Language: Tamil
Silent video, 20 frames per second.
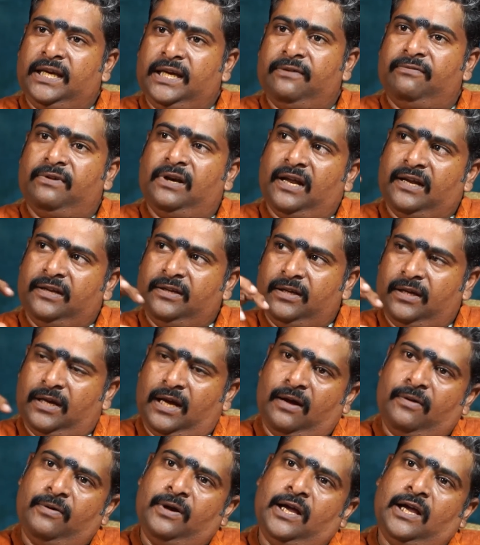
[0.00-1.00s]
ஈவிலை
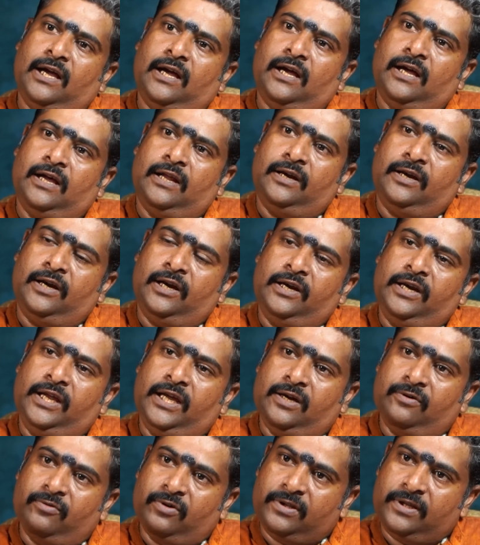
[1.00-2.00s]
அவ
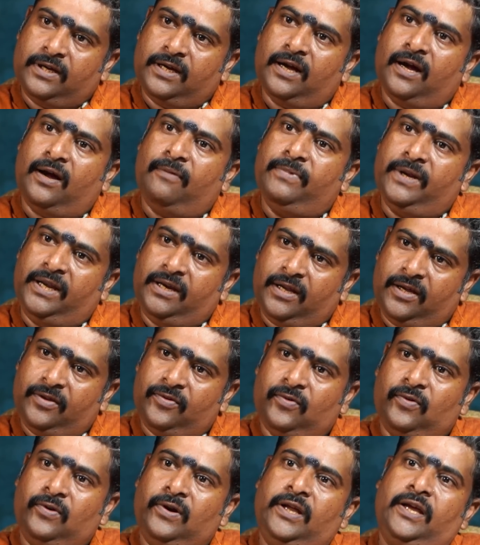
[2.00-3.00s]
நீக்குவது அப்படின்னே
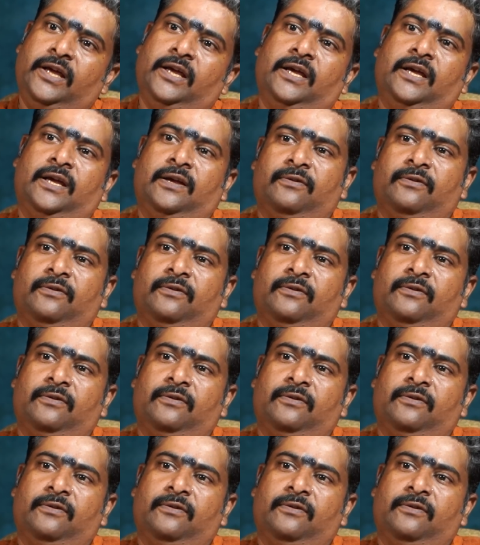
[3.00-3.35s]
சொல்லி